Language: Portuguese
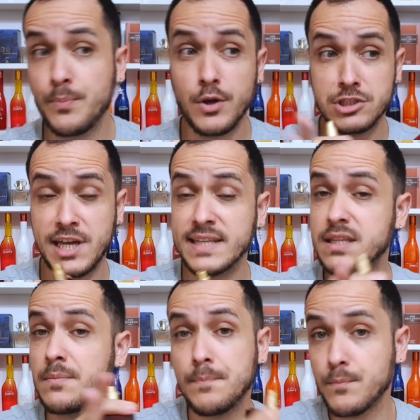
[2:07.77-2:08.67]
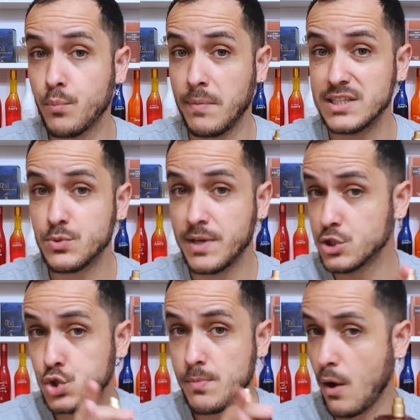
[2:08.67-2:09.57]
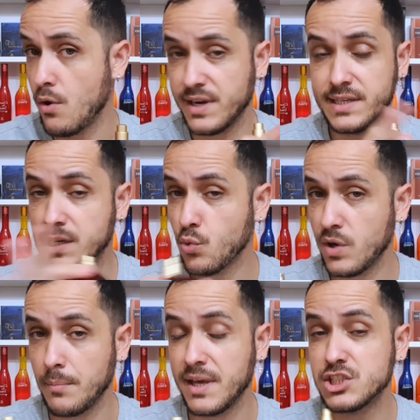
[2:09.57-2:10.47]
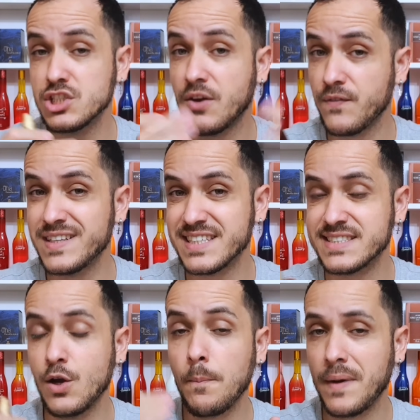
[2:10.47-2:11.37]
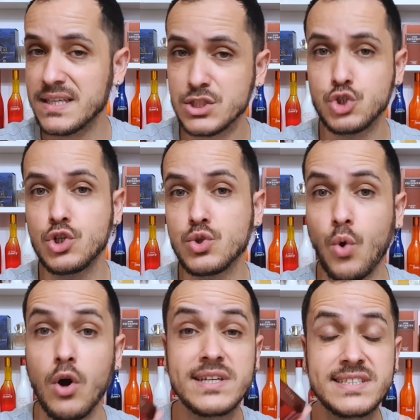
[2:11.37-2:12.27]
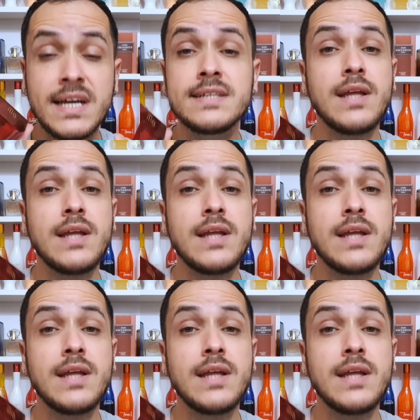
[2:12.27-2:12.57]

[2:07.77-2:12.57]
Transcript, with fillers: Projeta mais ou menos uma hora aí tranquilamente e a fixação passa de 8 horas.